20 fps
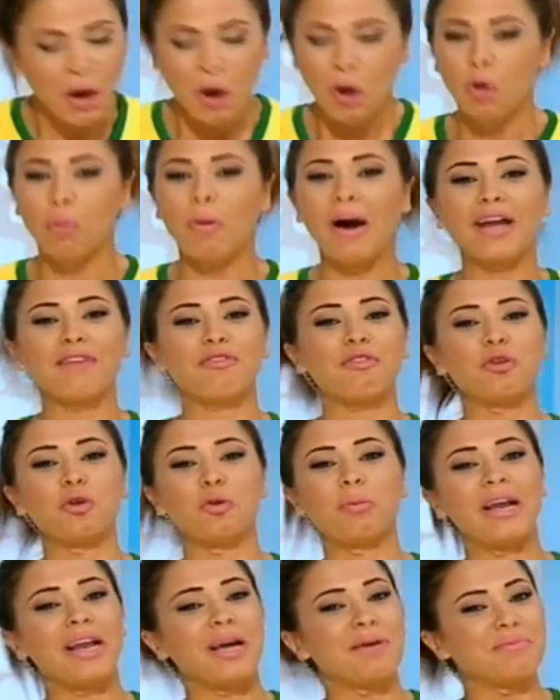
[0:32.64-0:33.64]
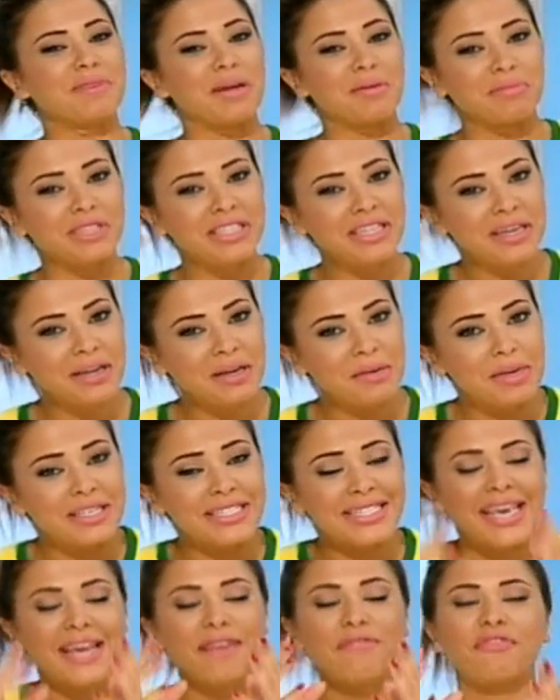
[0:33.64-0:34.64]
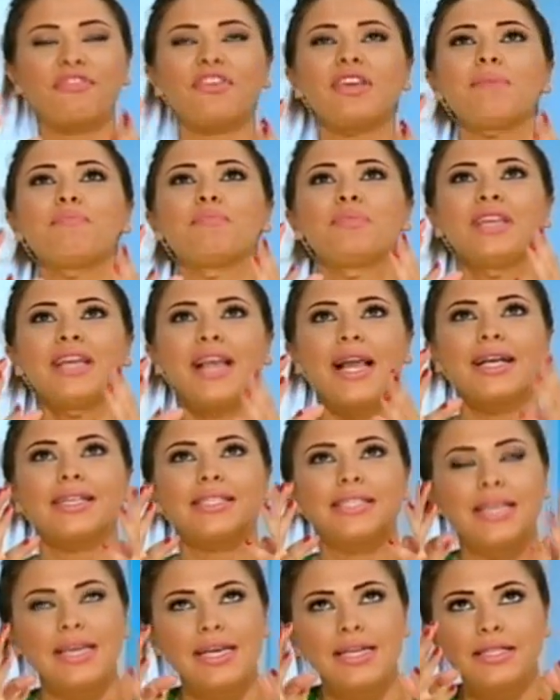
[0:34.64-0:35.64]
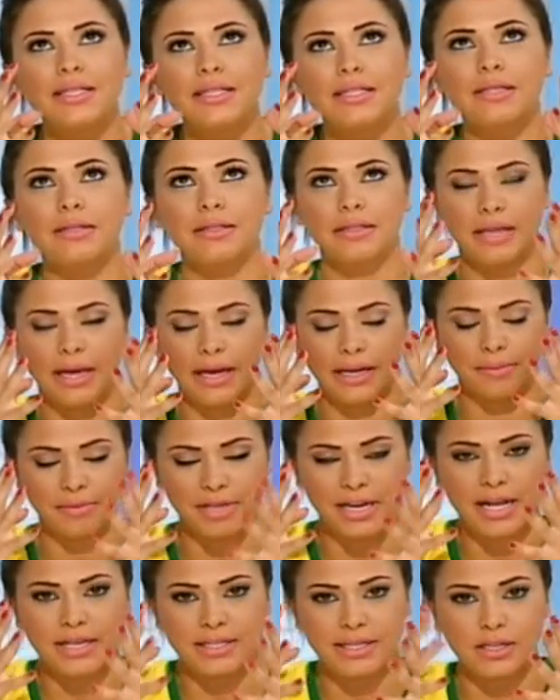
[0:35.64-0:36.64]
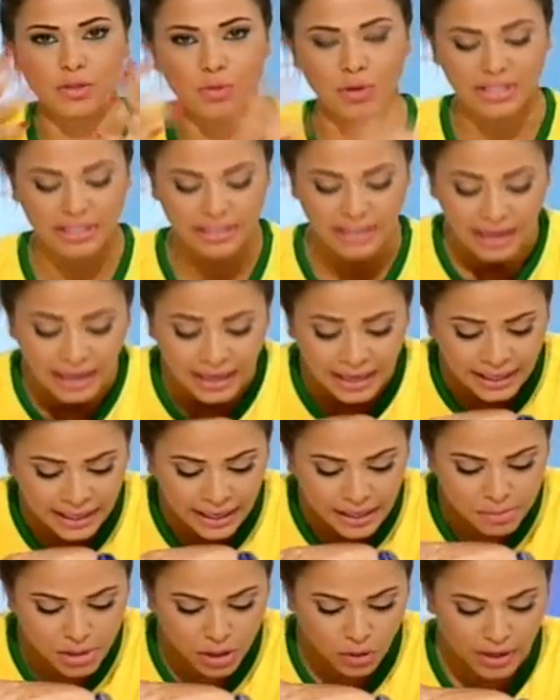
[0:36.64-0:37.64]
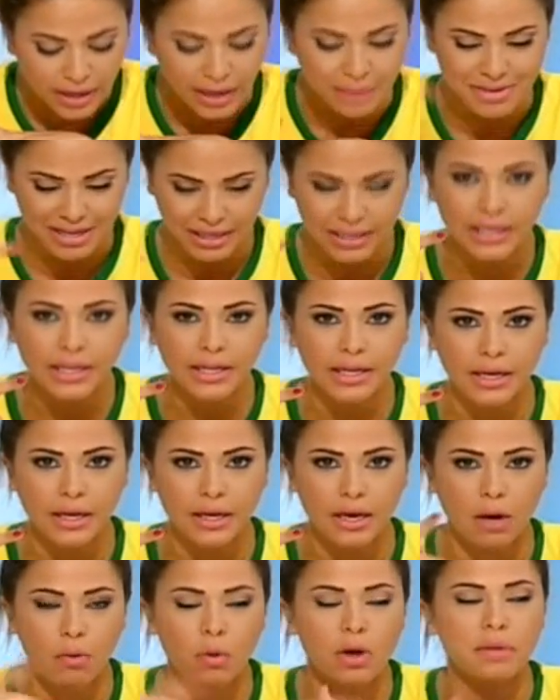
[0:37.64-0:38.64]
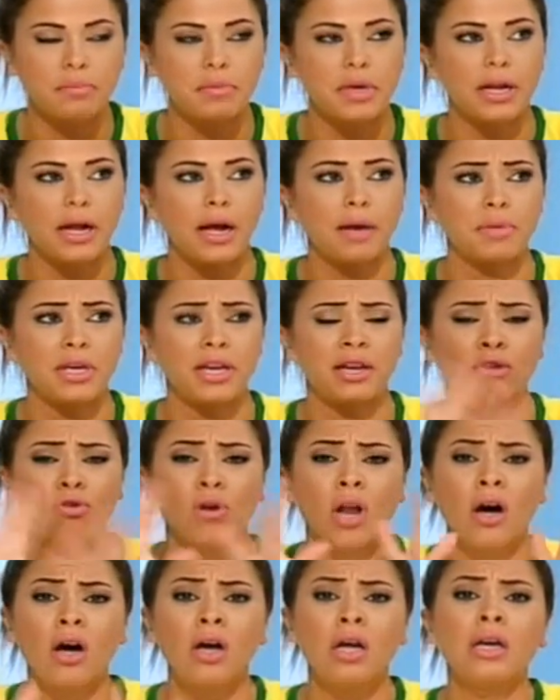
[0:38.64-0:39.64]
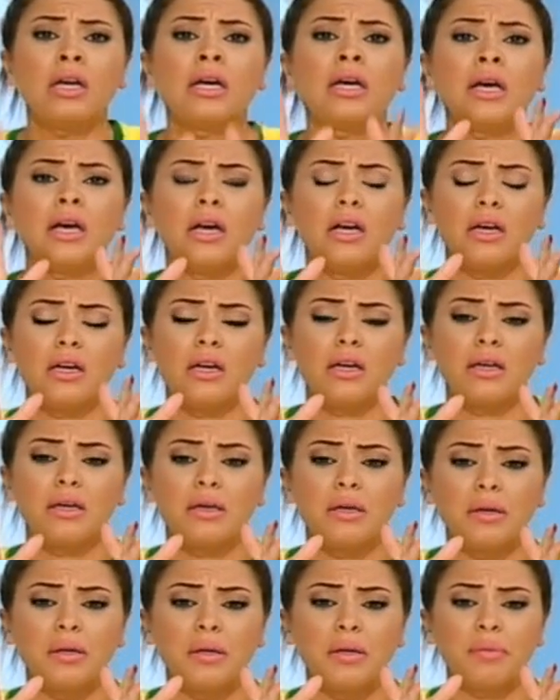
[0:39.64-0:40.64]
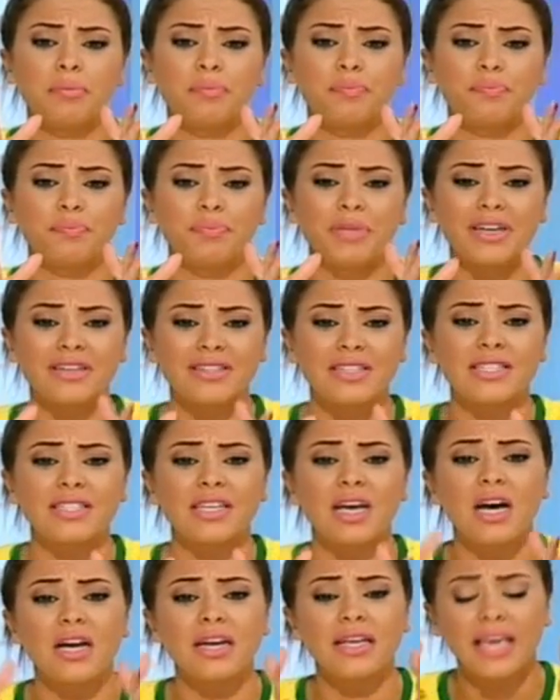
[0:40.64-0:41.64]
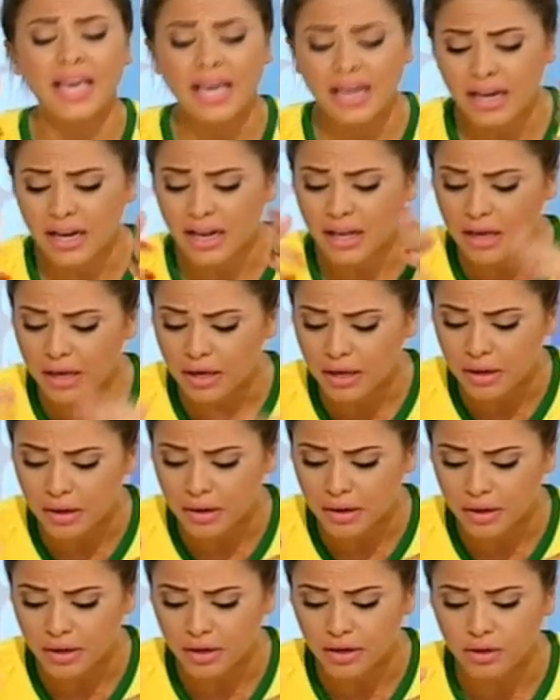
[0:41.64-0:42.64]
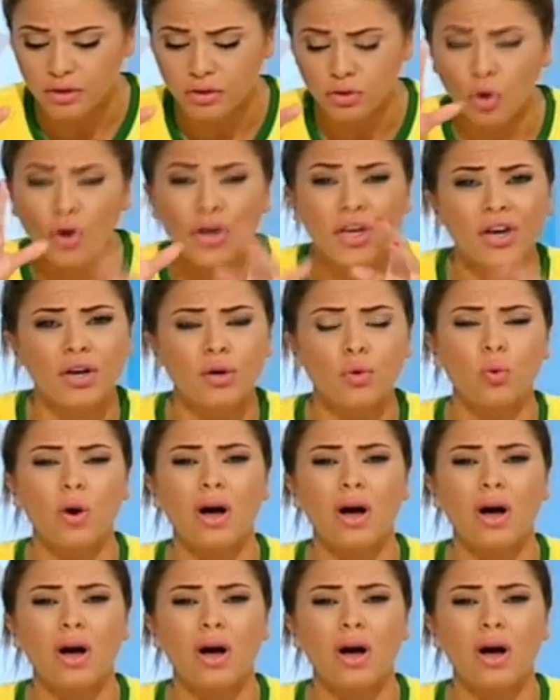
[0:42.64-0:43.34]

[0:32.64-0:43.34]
وبعرف انه ملعبنا منيح بس كان في من الاساس يعني من الاساس وقت دق لي نيمار وكان عم يحكيني اول امبارح عم بيقول لي رولا آآ آه، آآ آه، باختصار كان آآ آه، نوير